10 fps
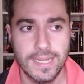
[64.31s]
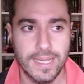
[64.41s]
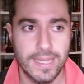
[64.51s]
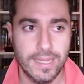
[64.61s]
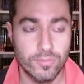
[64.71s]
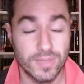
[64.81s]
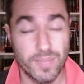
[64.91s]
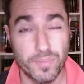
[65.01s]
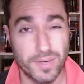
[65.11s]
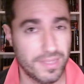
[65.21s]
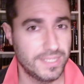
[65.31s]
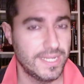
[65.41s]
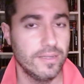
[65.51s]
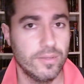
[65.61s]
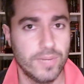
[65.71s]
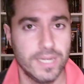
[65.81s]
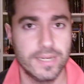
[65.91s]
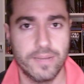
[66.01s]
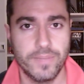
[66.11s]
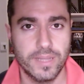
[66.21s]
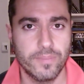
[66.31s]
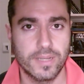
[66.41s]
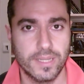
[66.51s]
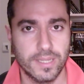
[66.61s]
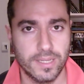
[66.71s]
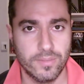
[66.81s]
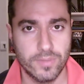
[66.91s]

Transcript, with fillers: Eh, un tiempo necesario, ¿vale? Realmente porque,